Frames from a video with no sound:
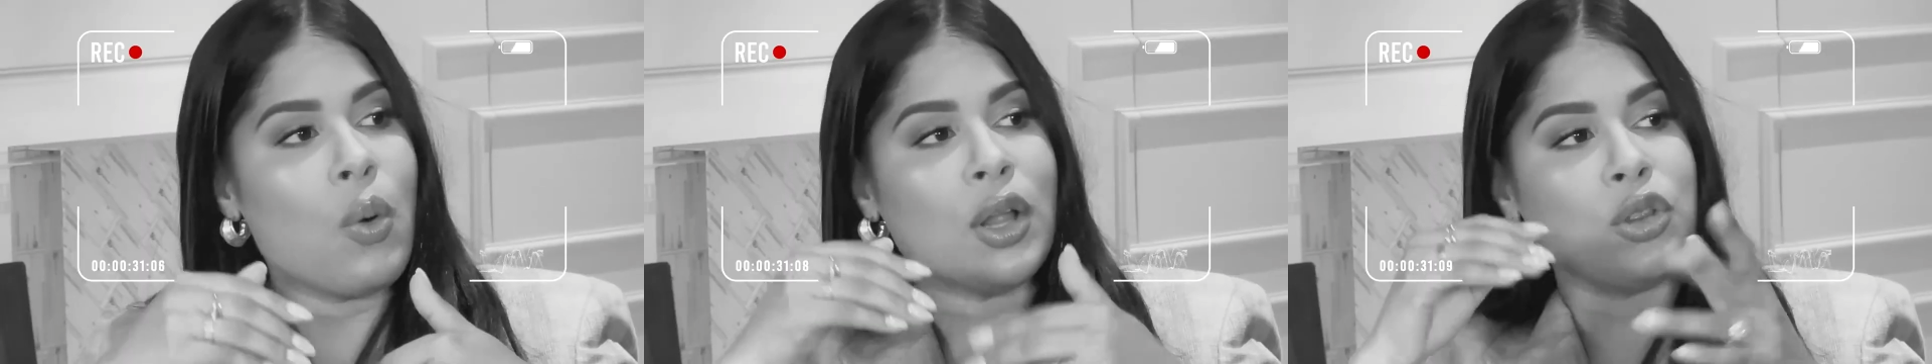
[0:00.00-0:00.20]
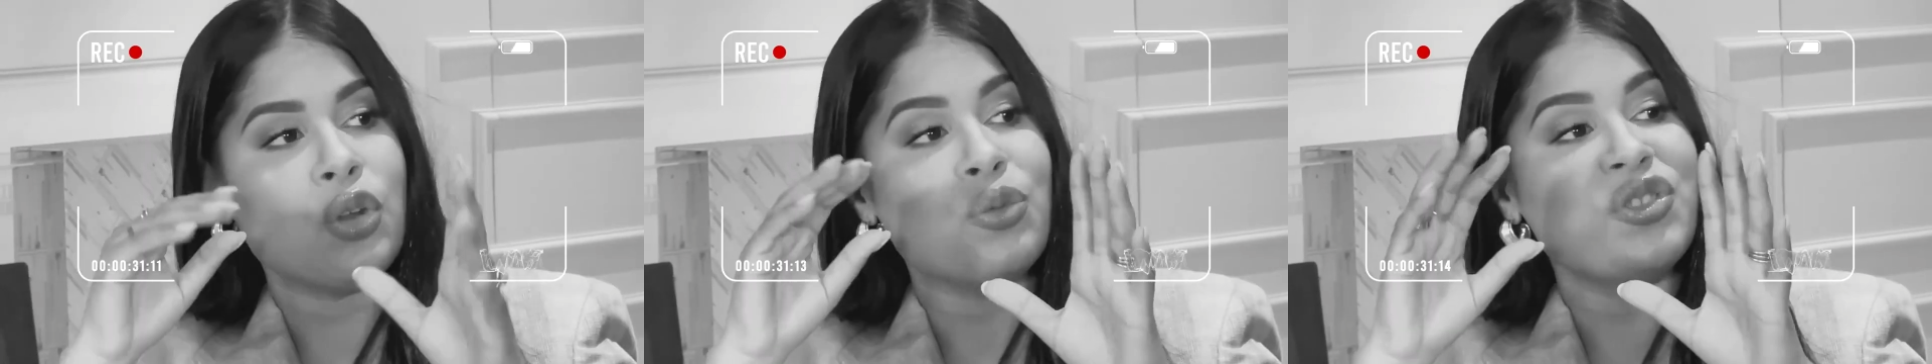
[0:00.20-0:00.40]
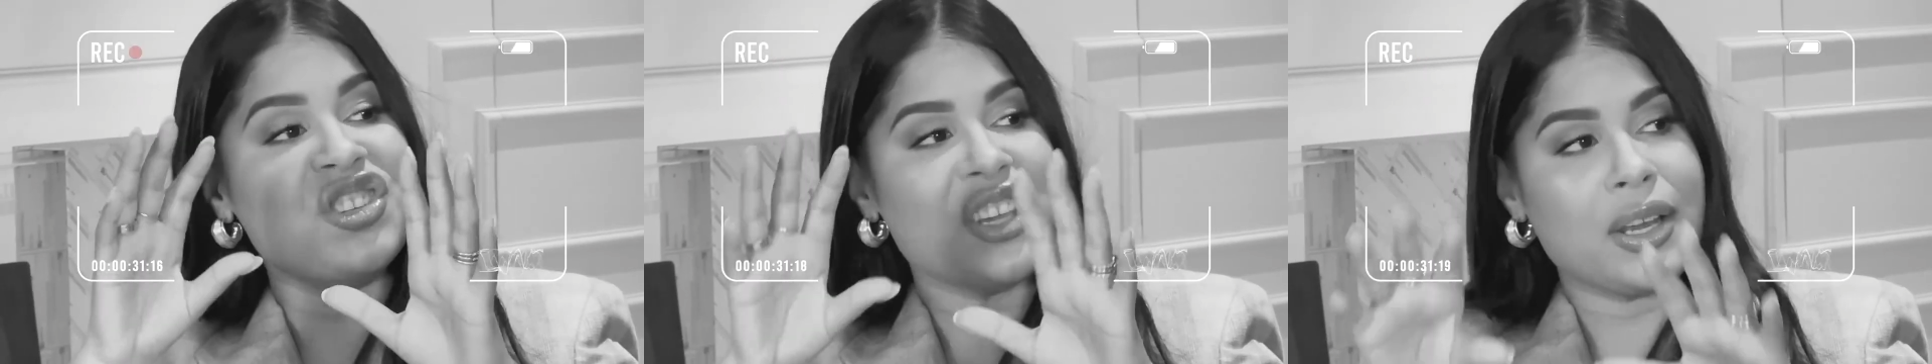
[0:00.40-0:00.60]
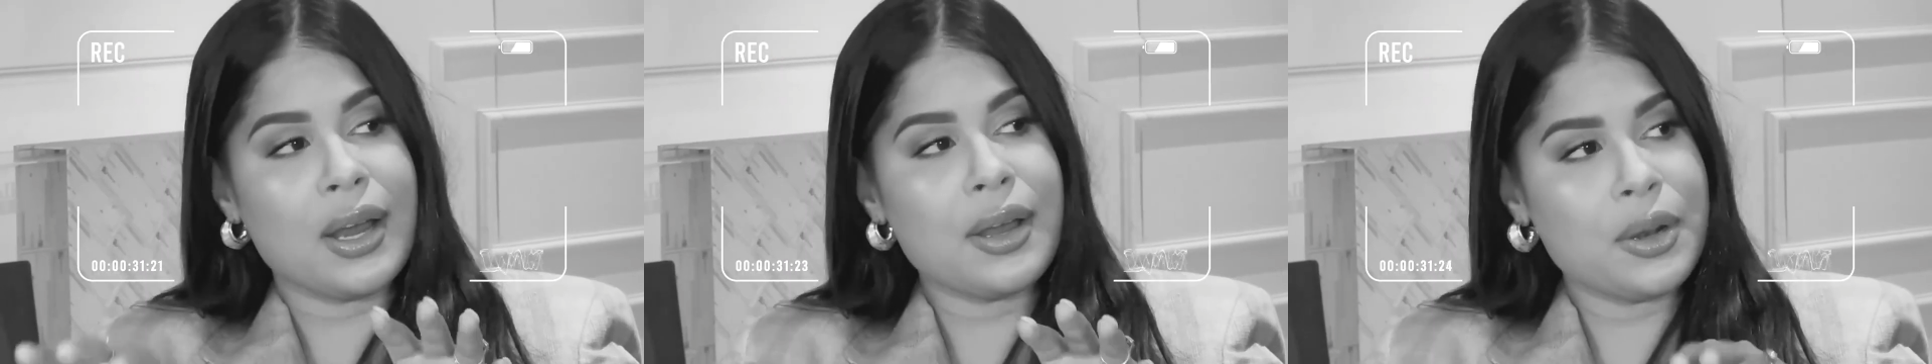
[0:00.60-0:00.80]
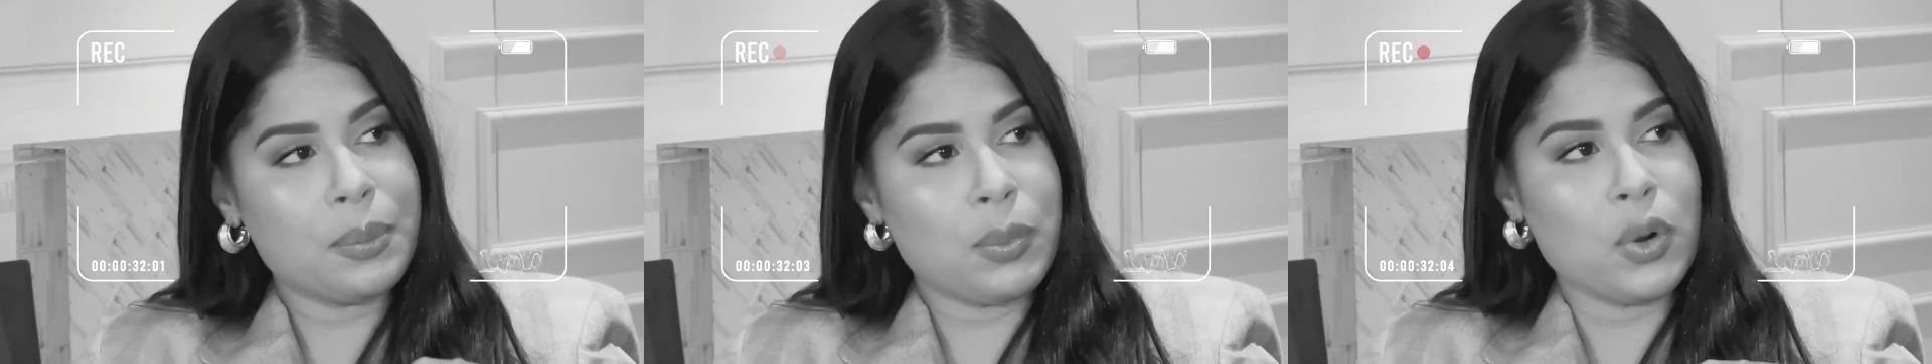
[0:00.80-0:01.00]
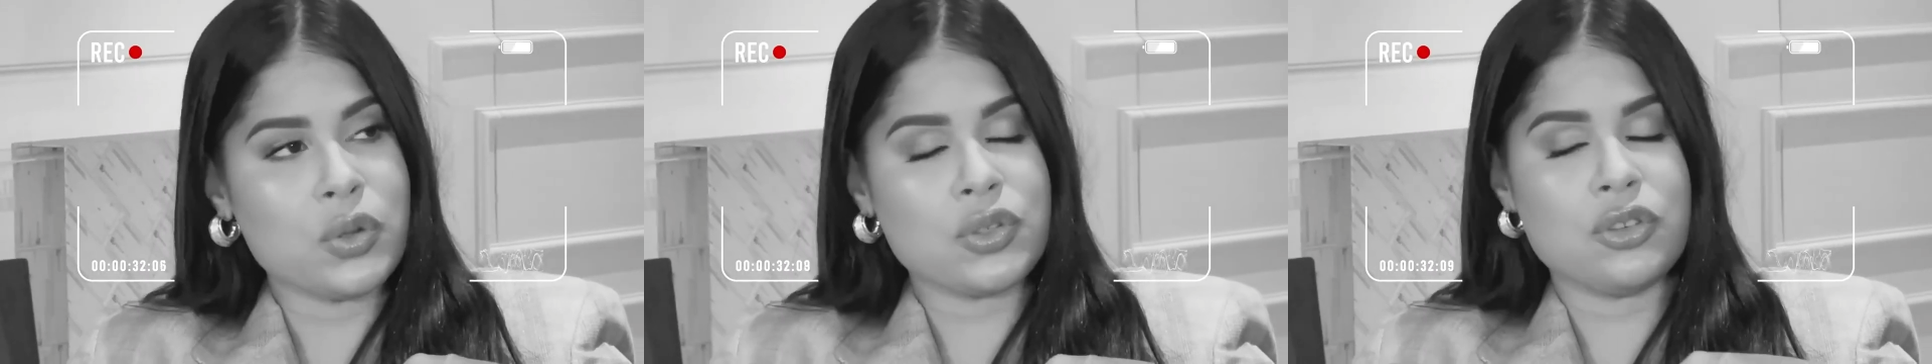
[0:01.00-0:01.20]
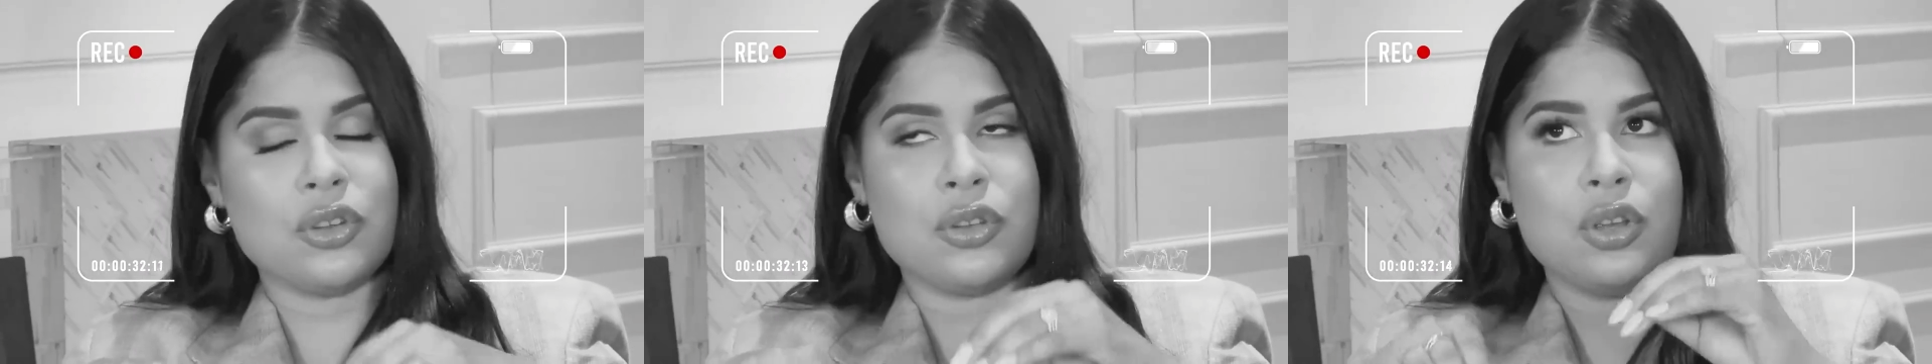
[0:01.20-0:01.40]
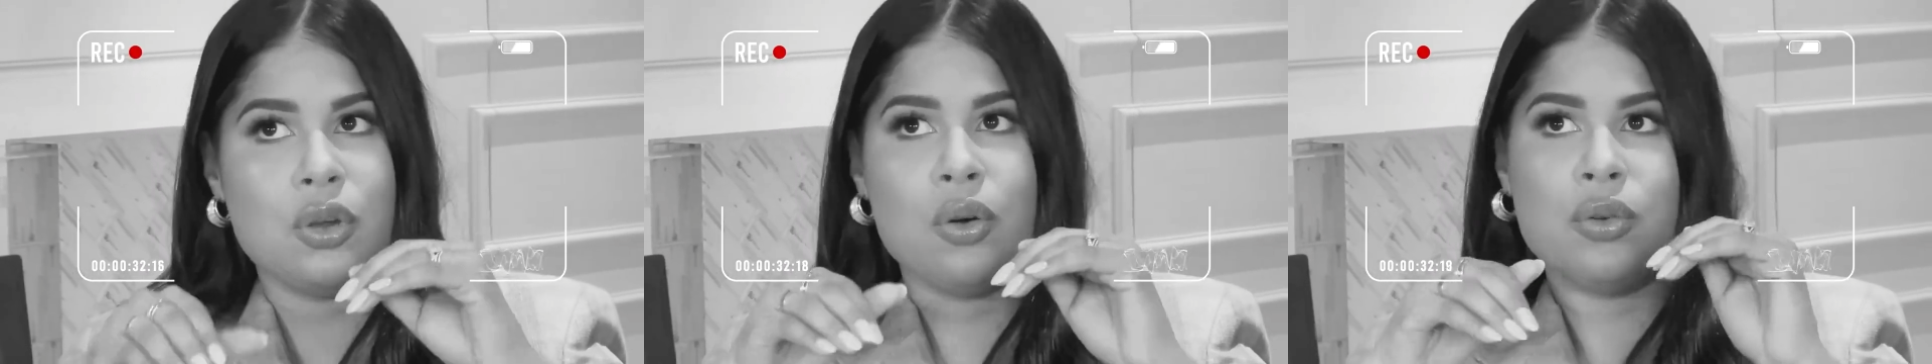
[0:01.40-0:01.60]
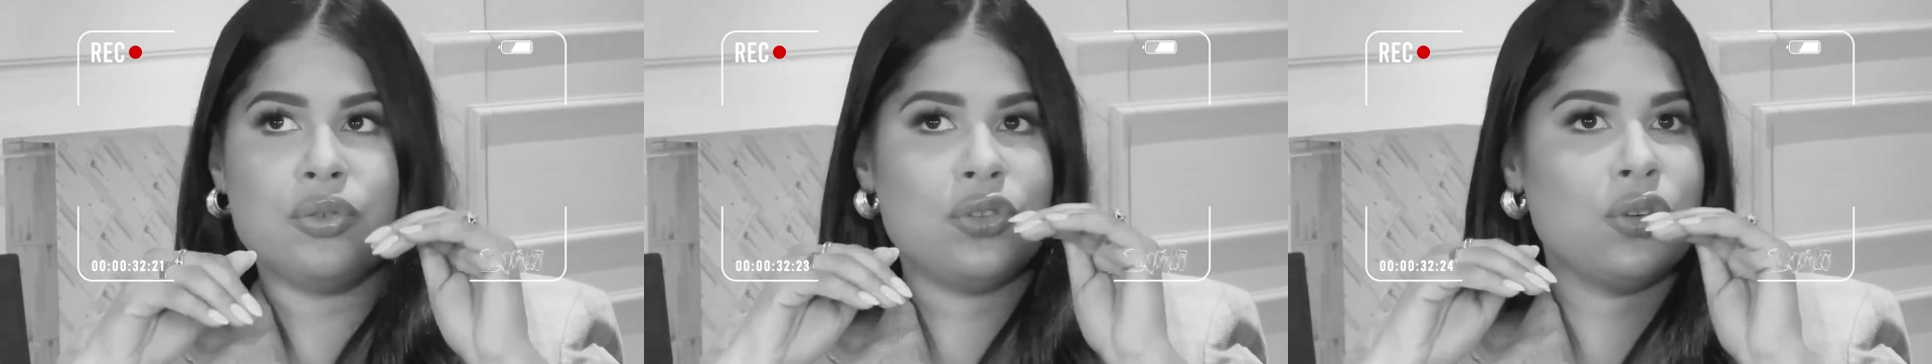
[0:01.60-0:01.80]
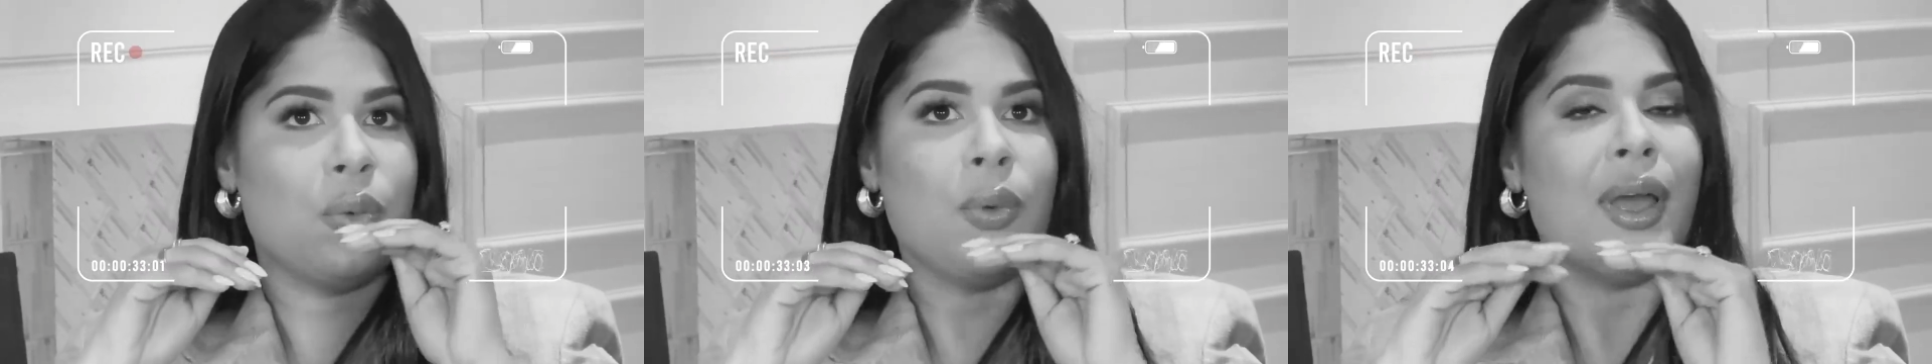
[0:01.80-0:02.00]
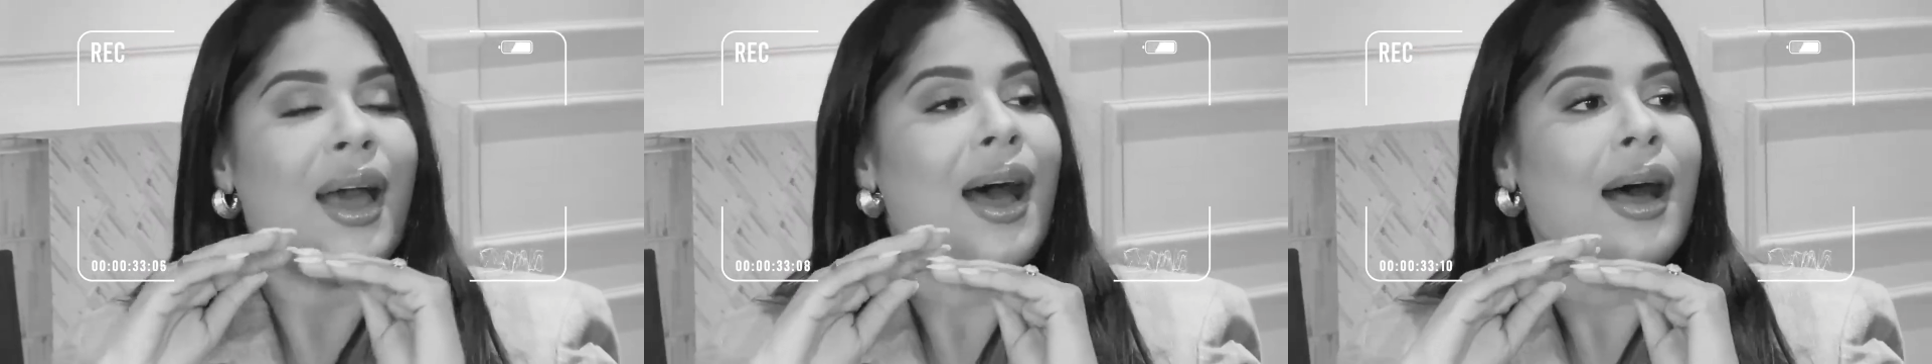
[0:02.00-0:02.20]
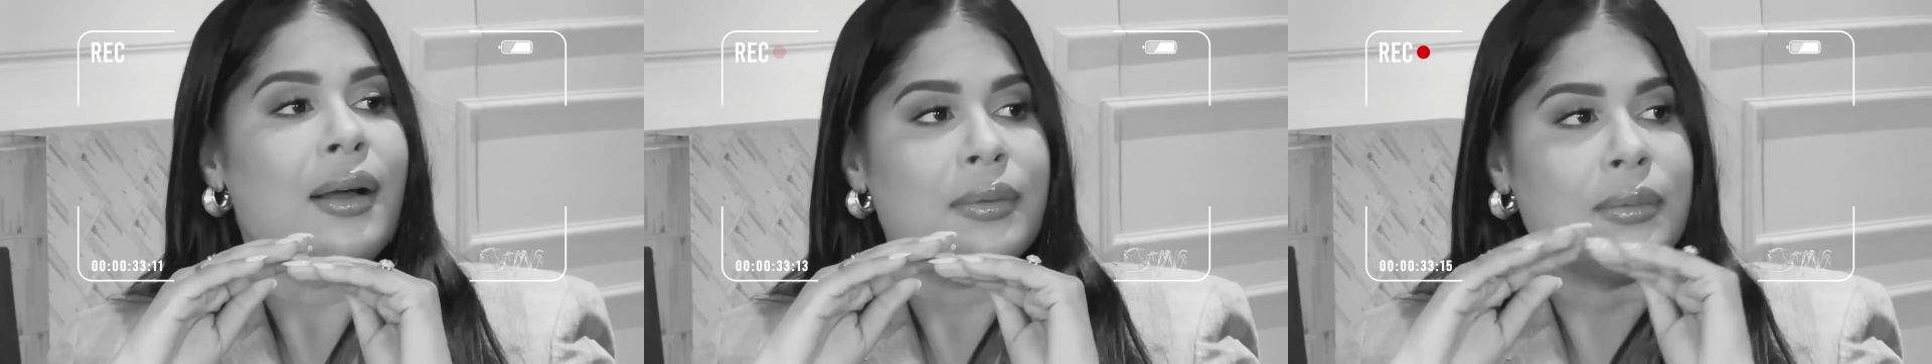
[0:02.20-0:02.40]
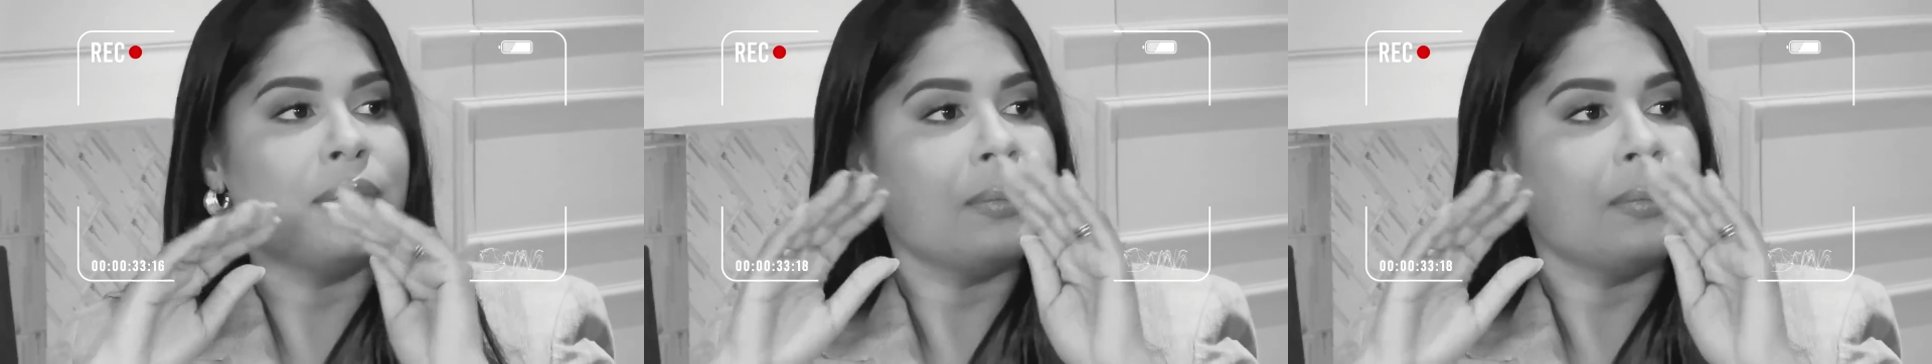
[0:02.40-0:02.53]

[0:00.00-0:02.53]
cuando llega Her Plus, yo digo, yo voy a